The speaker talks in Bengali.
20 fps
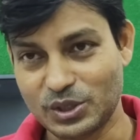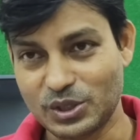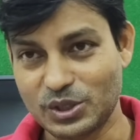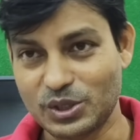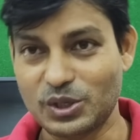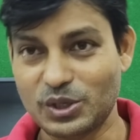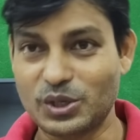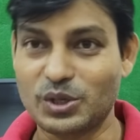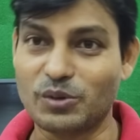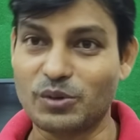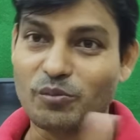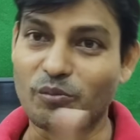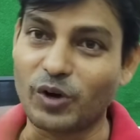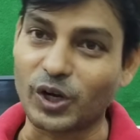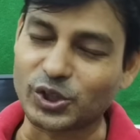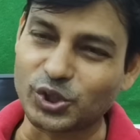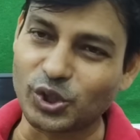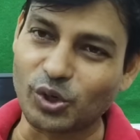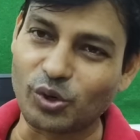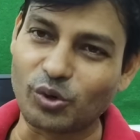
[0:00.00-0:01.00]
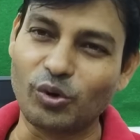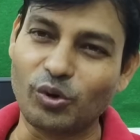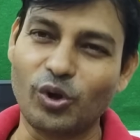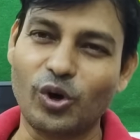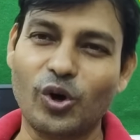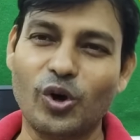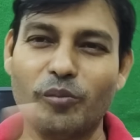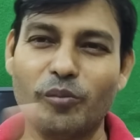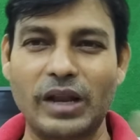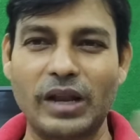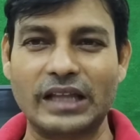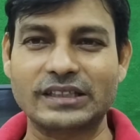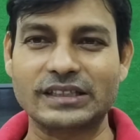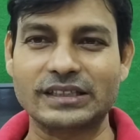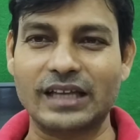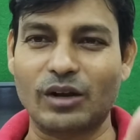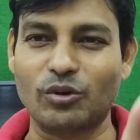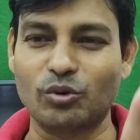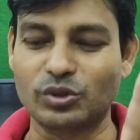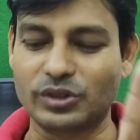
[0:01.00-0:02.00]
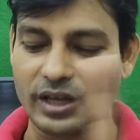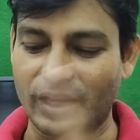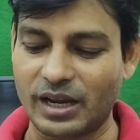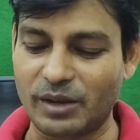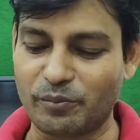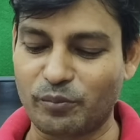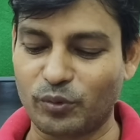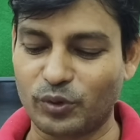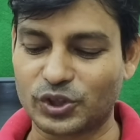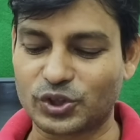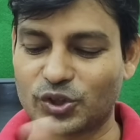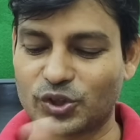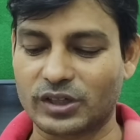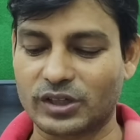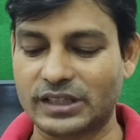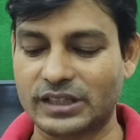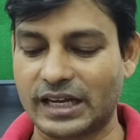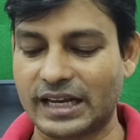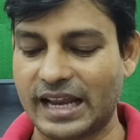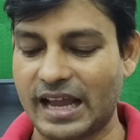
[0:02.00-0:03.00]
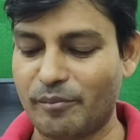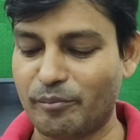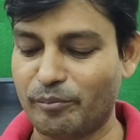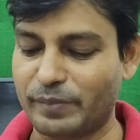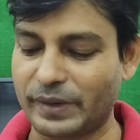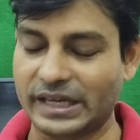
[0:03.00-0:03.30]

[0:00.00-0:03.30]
বছরগুলো মেলাতে থাকুন তাহলে পুলিশ কর্তার নাম পেয়ে যাবেন